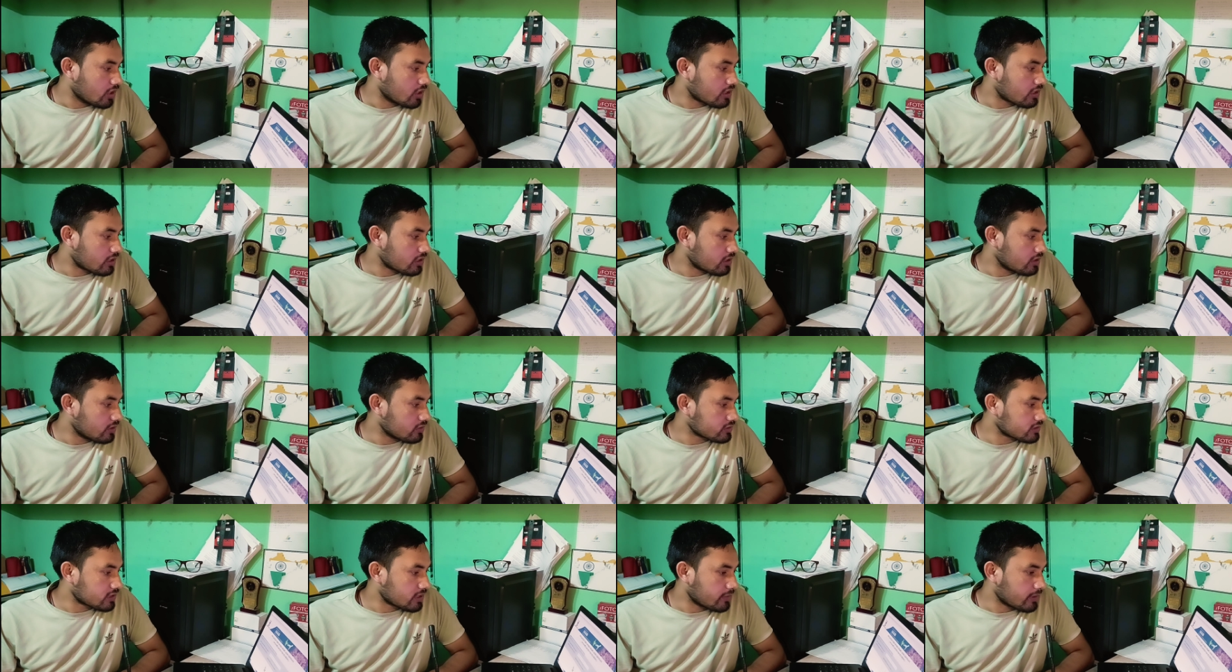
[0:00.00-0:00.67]
और
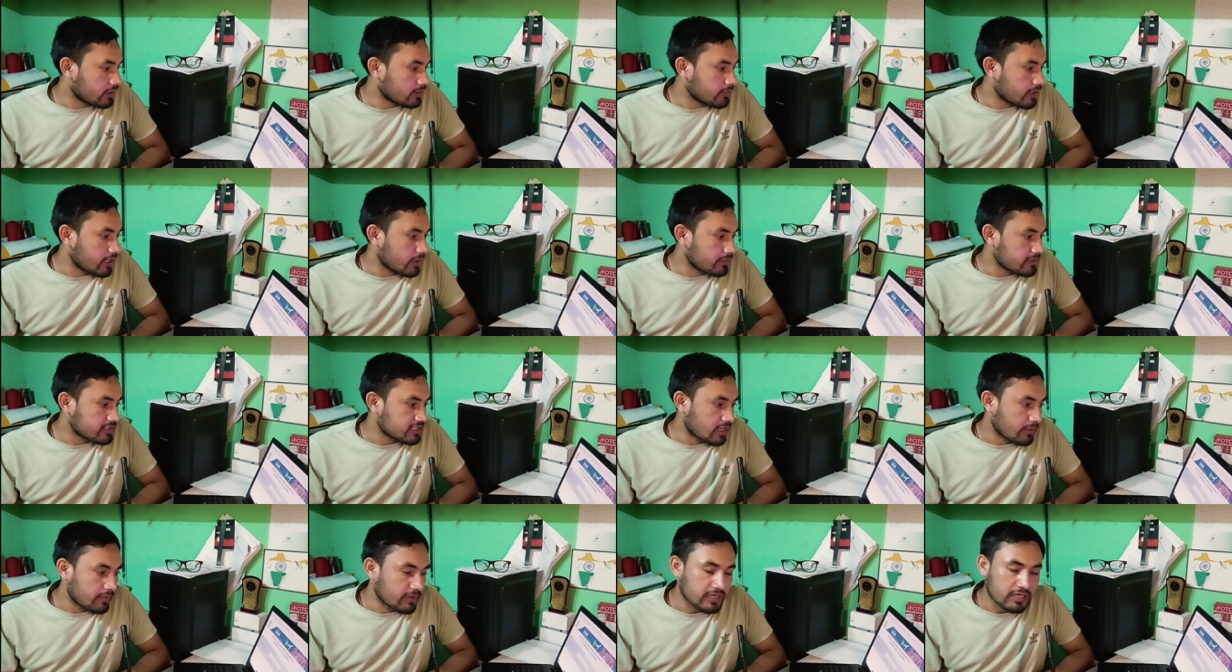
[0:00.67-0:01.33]
उसके बाद में
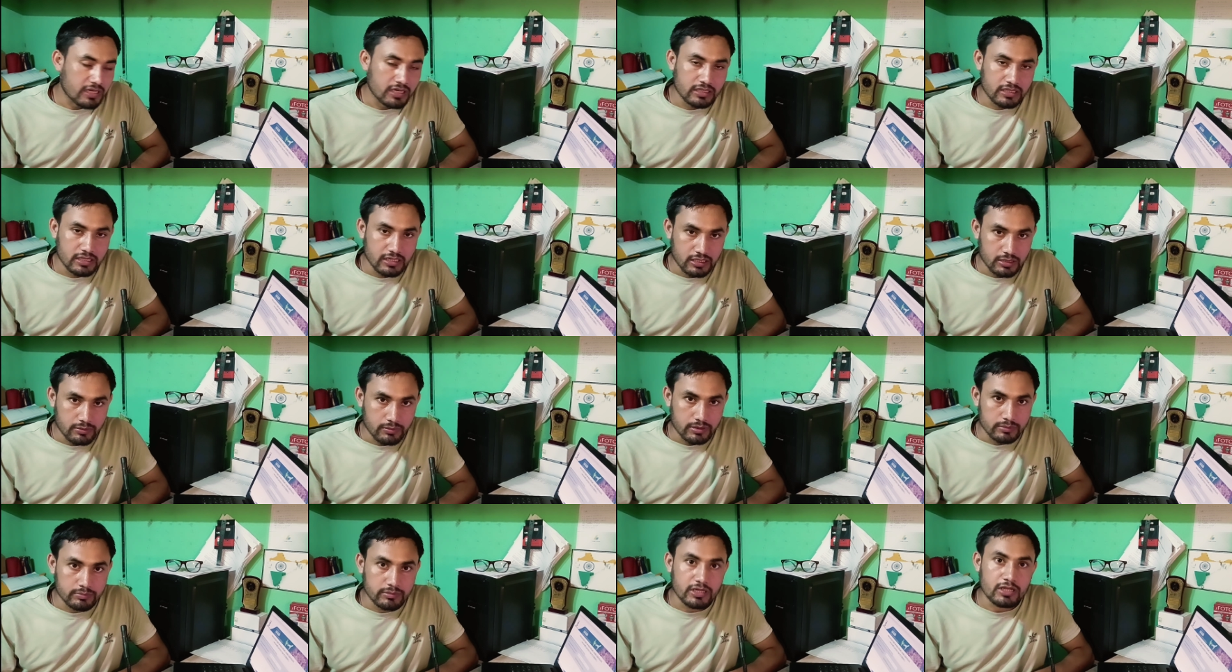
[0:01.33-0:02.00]
हमें सबमिट कर देने
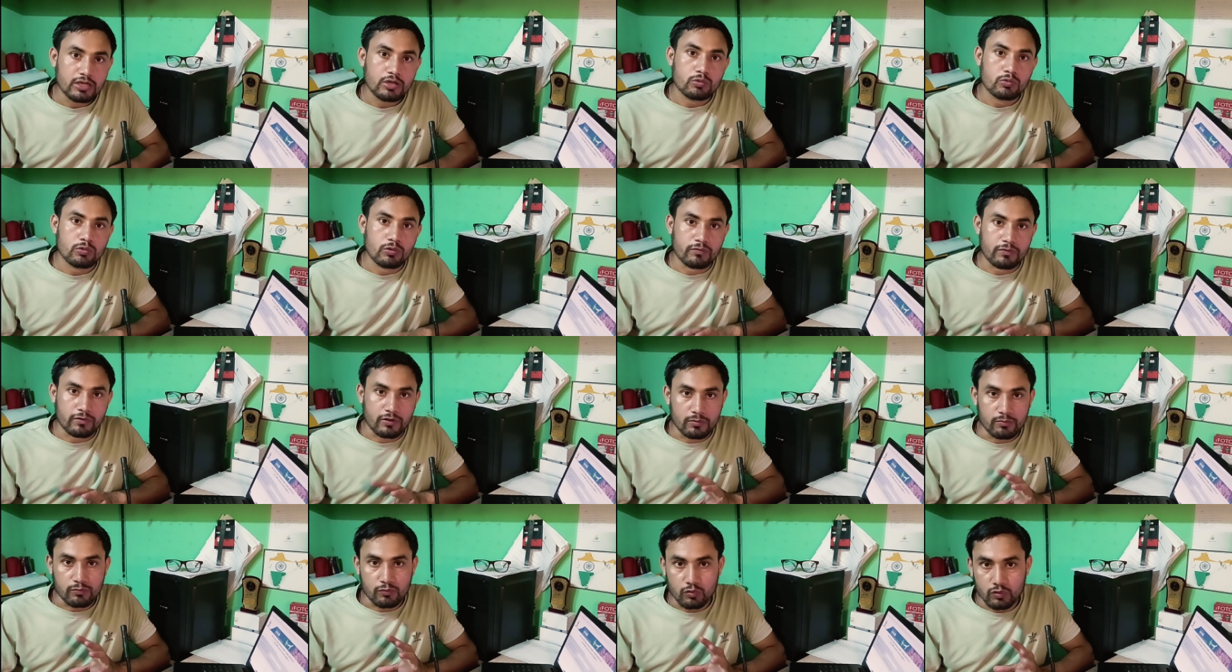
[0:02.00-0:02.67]
के बाद में वो
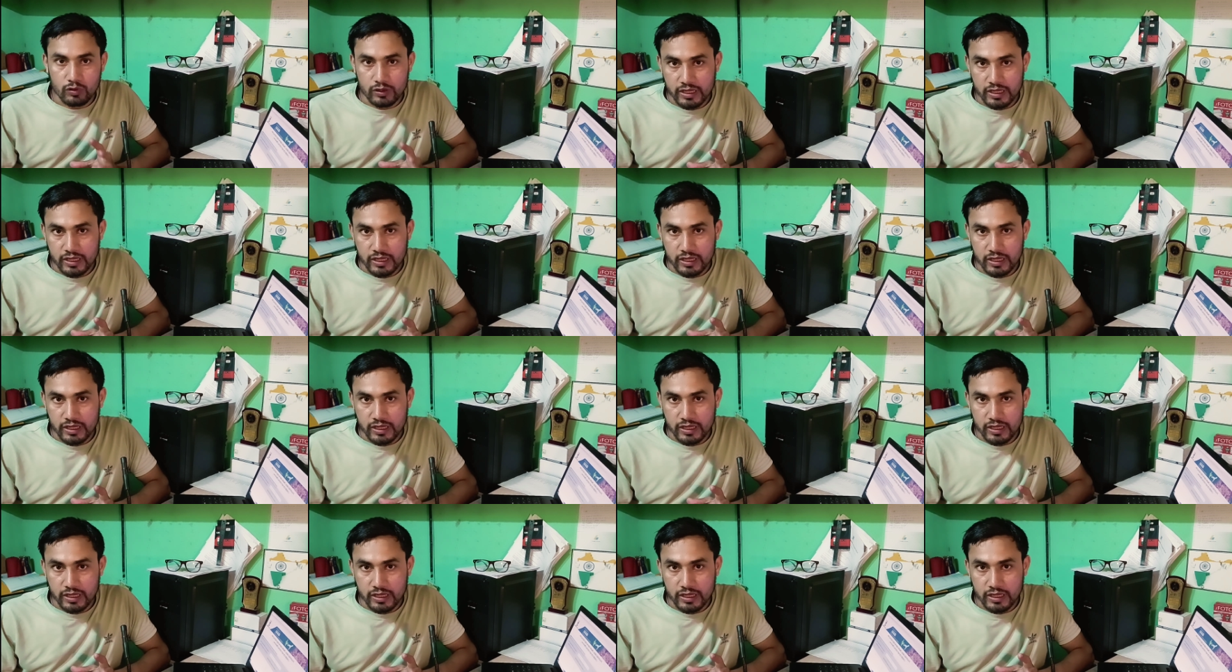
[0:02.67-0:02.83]
फॉर्म